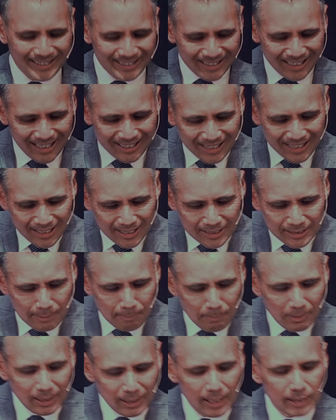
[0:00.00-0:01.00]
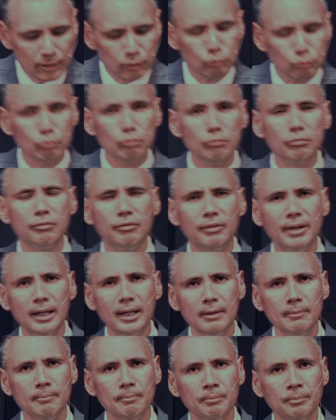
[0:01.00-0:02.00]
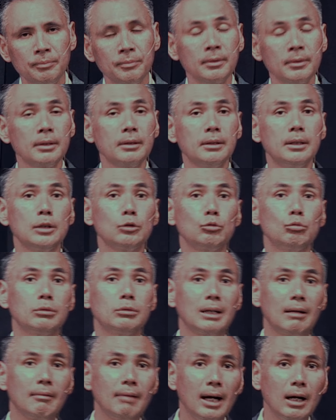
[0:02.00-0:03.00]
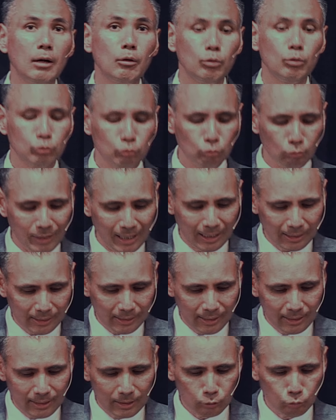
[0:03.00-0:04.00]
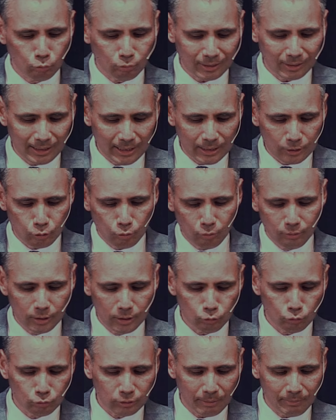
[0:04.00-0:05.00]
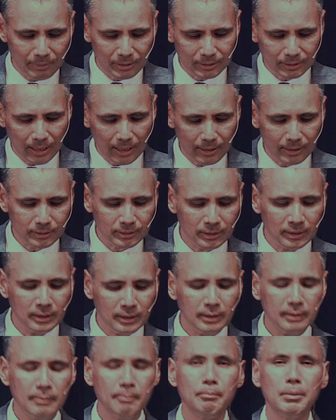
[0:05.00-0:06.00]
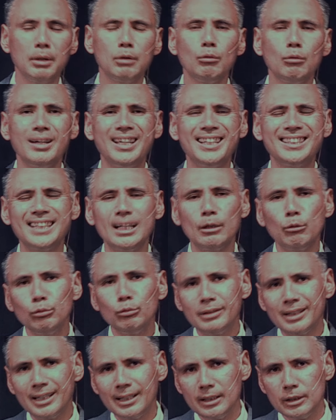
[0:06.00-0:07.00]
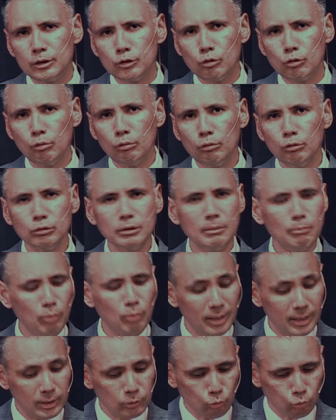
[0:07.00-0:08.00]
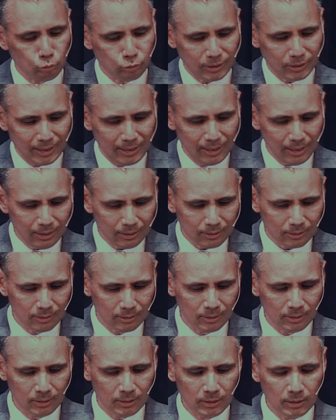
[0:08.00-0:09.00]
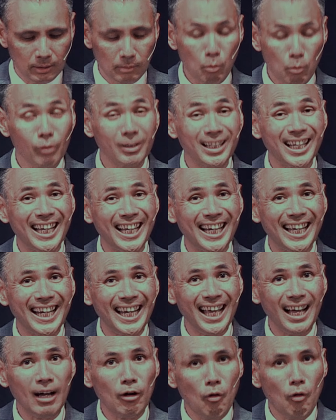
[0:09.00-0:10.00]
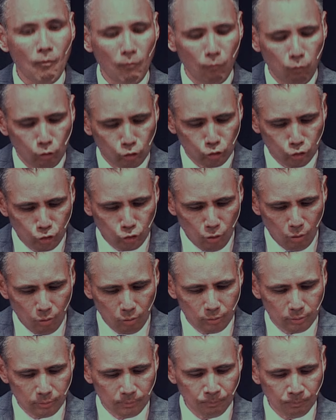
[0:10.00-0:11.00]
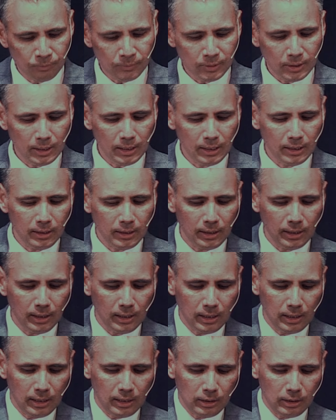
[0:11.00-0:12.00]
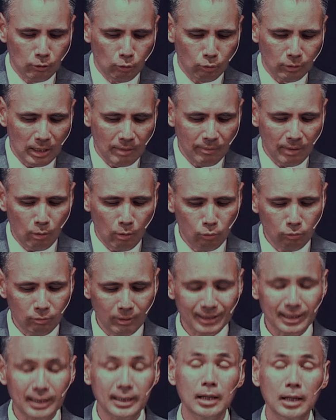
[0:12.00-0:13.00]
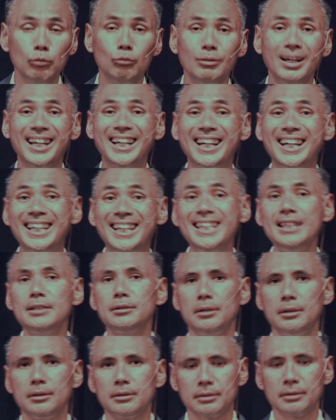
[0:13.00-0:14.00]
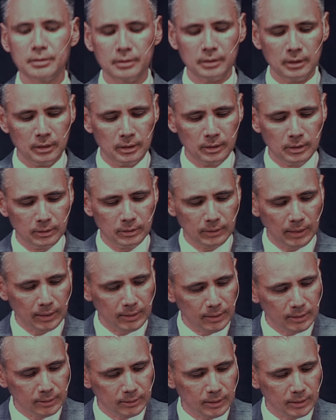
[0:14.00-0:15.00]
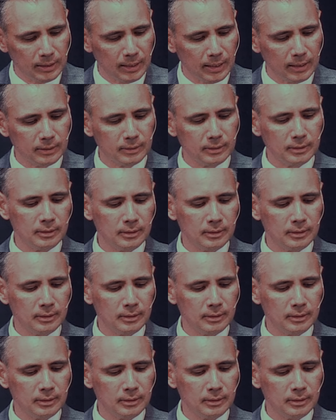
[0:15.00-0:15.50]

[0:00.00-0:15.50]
Tratan de separar su fe de su trabajo, su carrera, sus relaciones, sus amistades, pero esa contradicción no se puede sostener porque crea confusión y, lo lleva a uno a tener una crisis de identidad.